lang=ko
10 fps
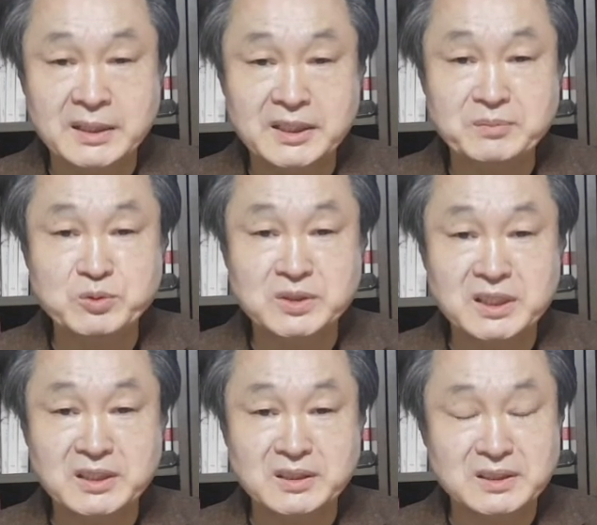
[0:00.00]
이
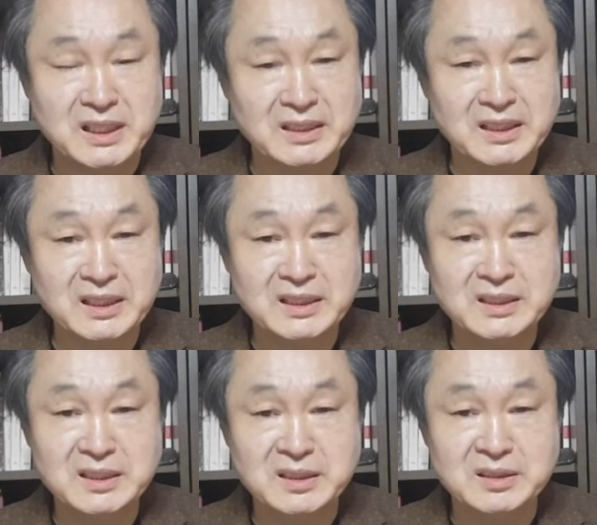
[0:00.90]
문제는
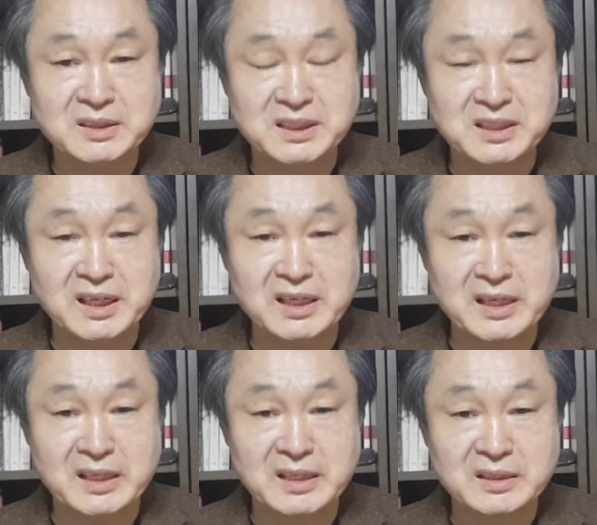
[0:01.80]
상당히 어,
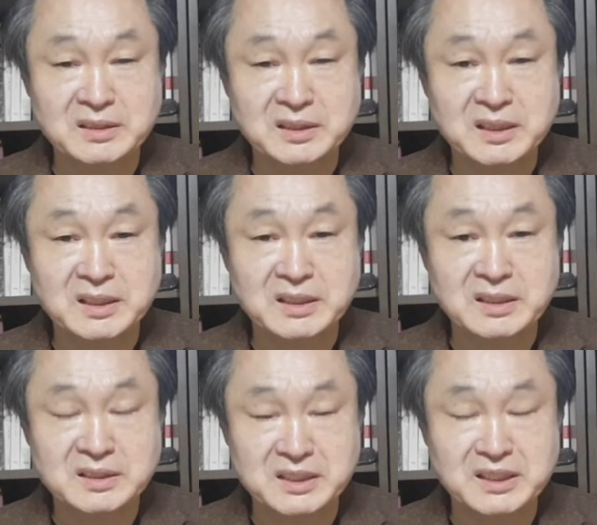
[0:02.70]
심각하게 그렇게
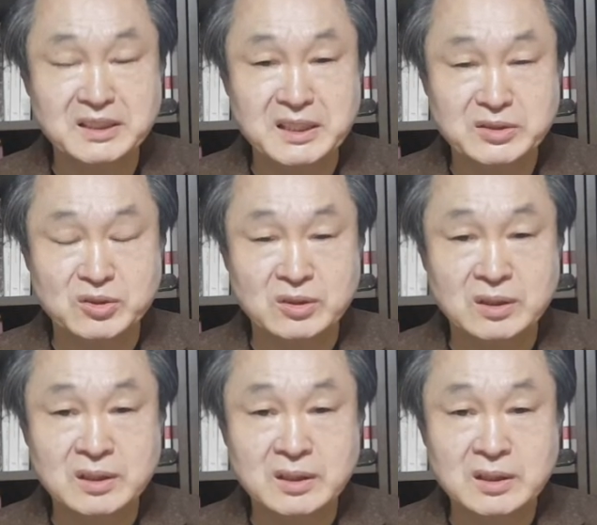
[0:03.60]
진행이 됐죠.
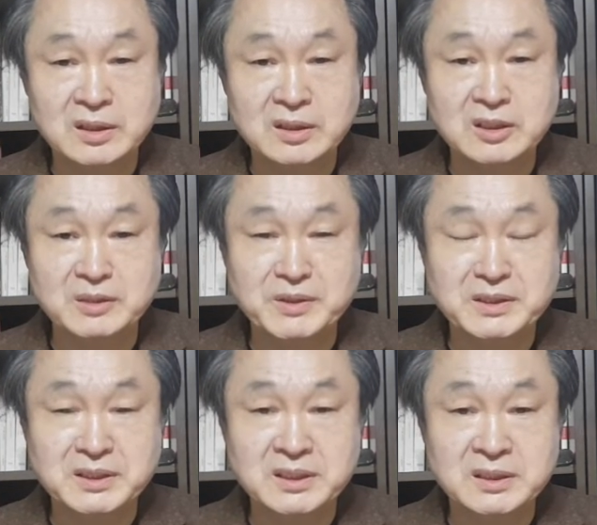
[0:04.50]

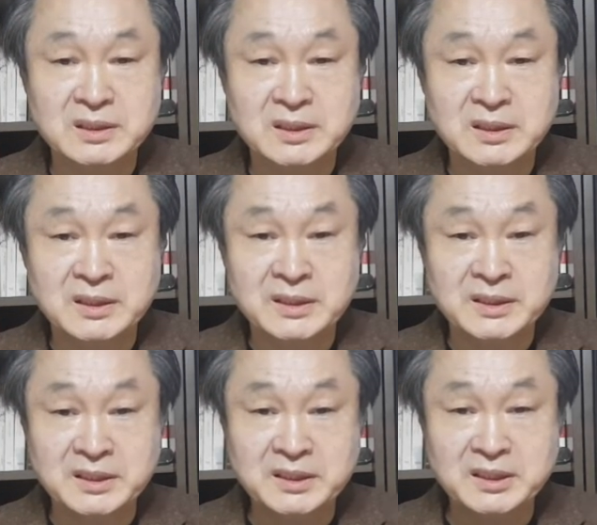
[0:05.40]
그러면서
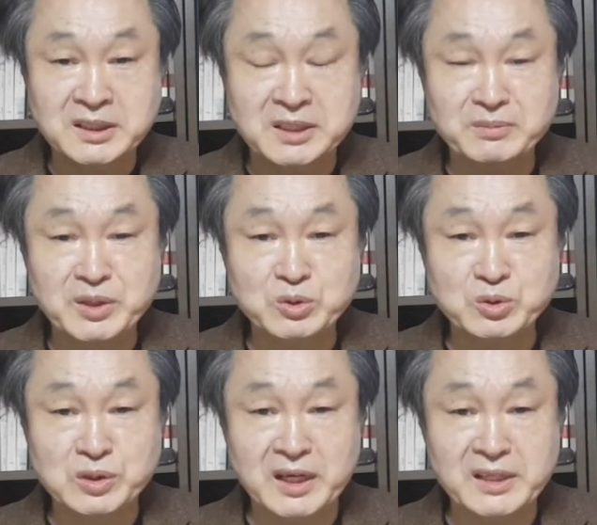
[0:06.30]
이 김태호
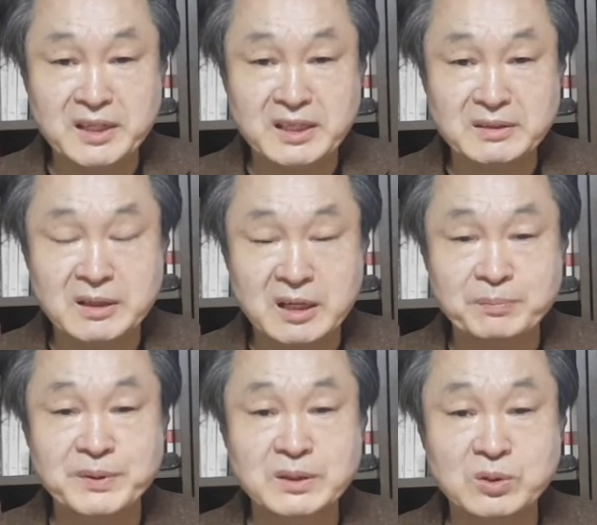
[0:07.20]
수사관에 대한 어,
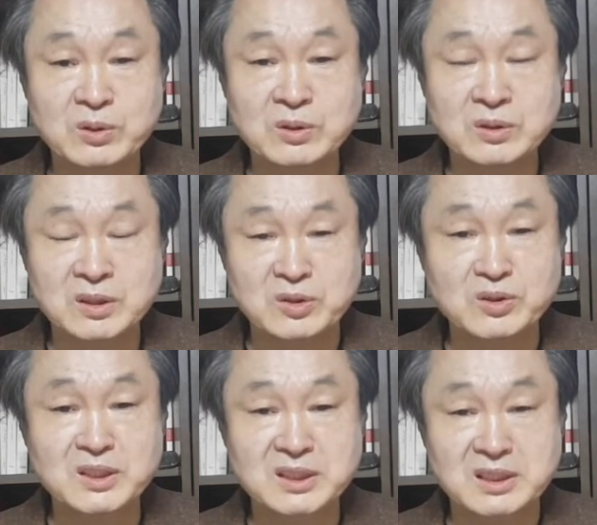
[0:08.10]
비토
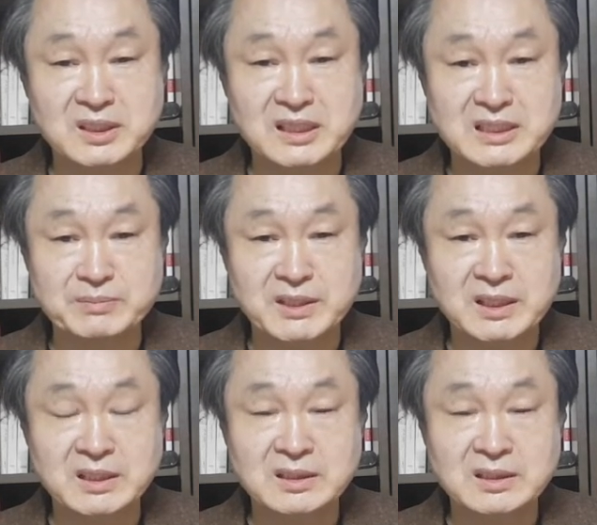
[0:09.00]
여론이 있었던 것 같습니다.